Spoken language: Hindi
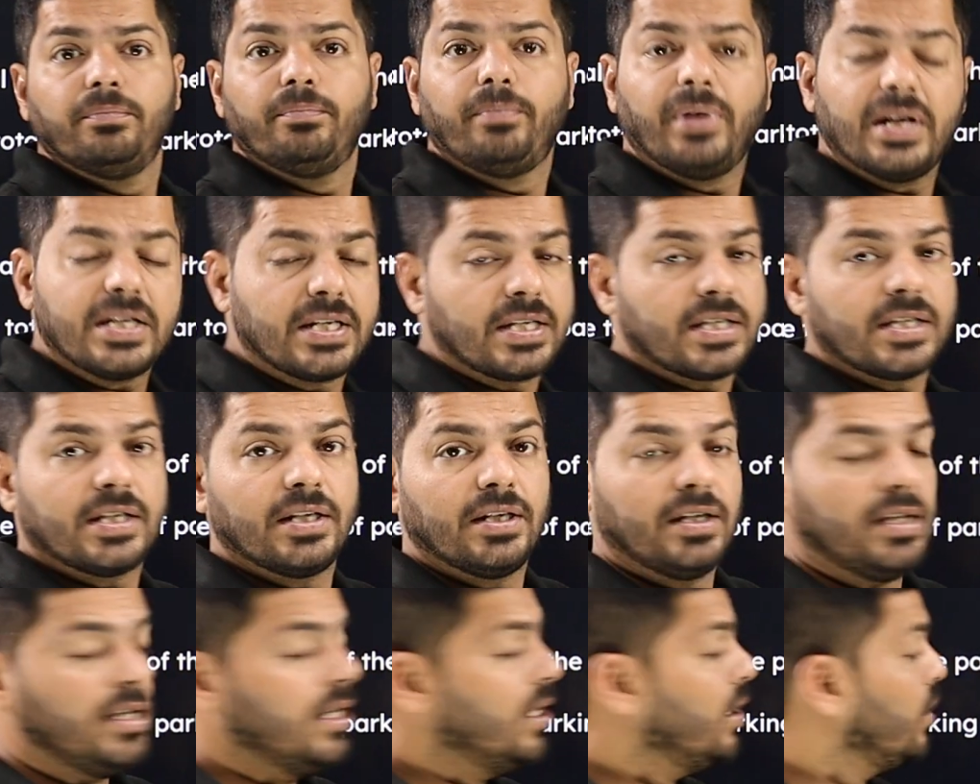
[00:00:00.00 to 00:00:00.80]
बस
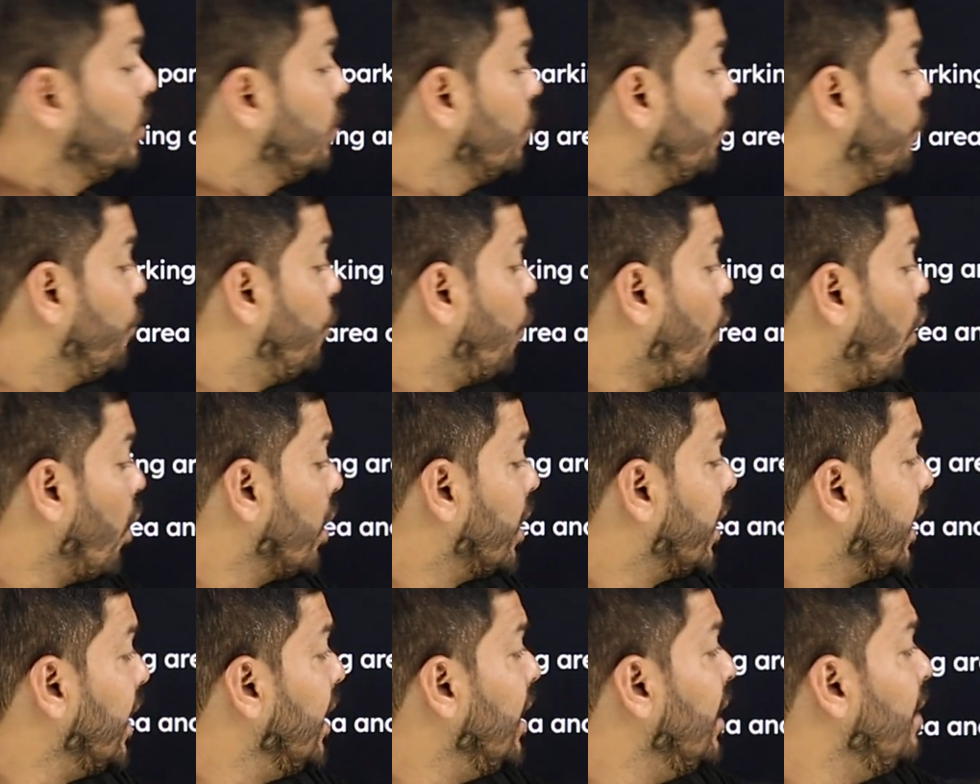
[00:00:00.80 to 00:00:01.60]
तो
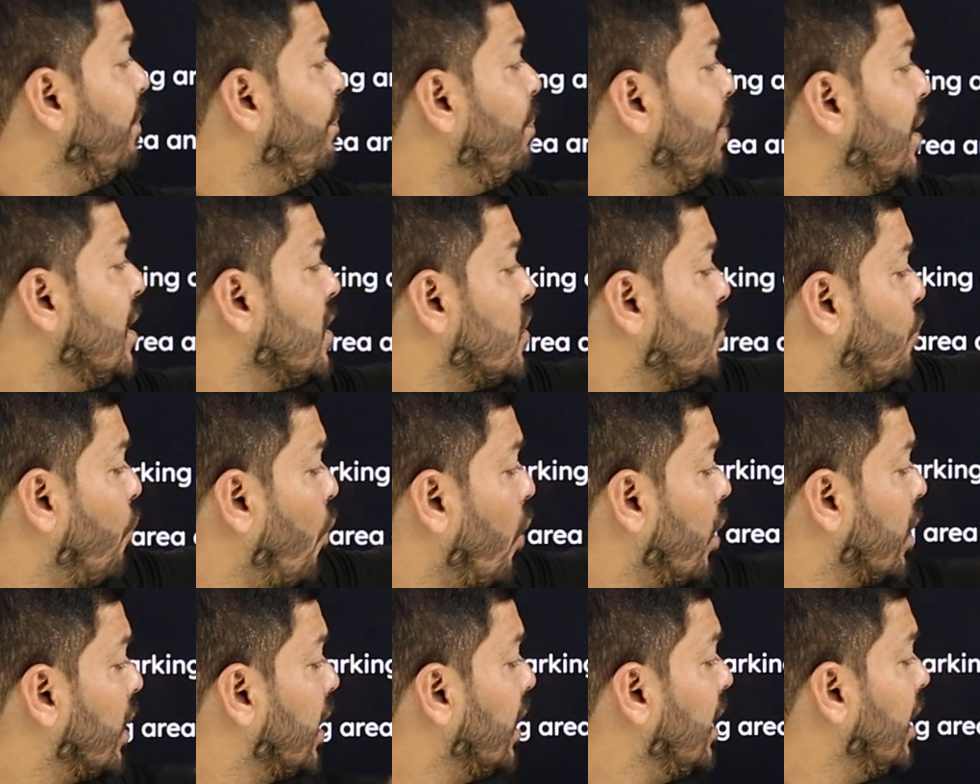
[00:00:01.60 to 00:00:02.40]
14 प्लस
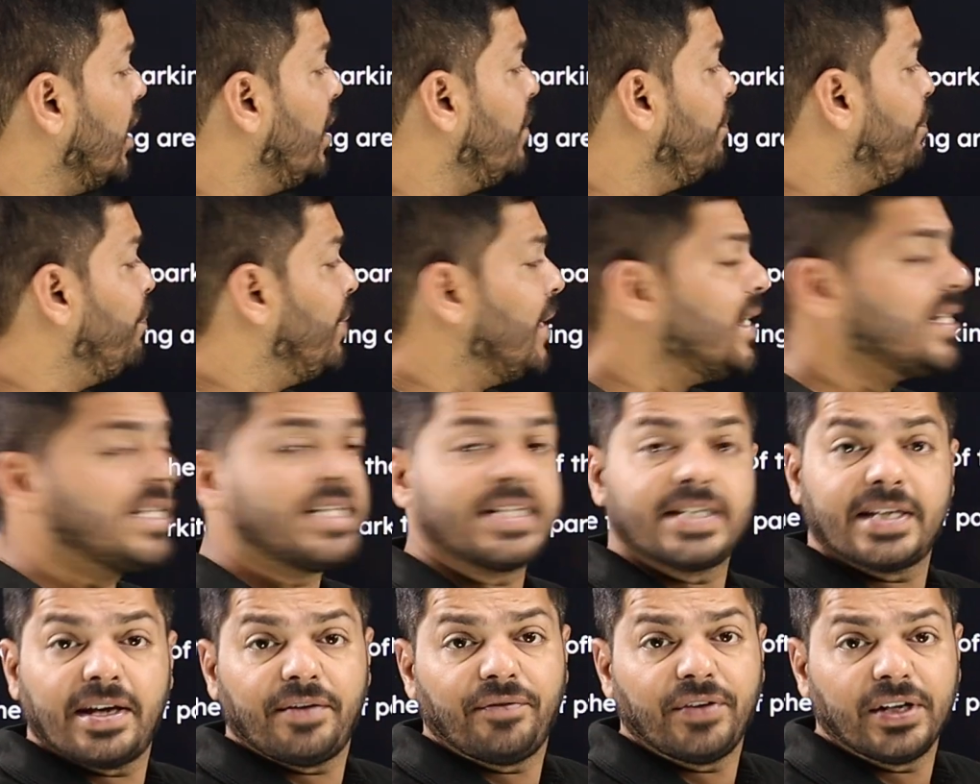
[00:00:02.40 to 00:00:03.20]
फोर्टीन प्लस
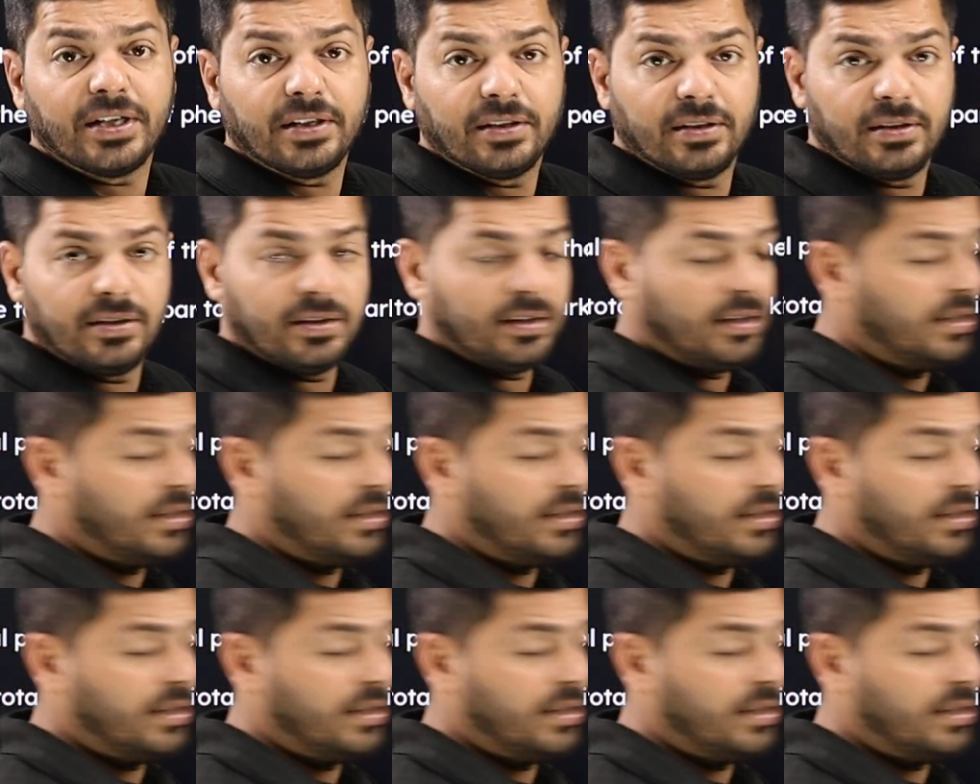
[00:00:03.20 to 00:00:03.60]
सेवन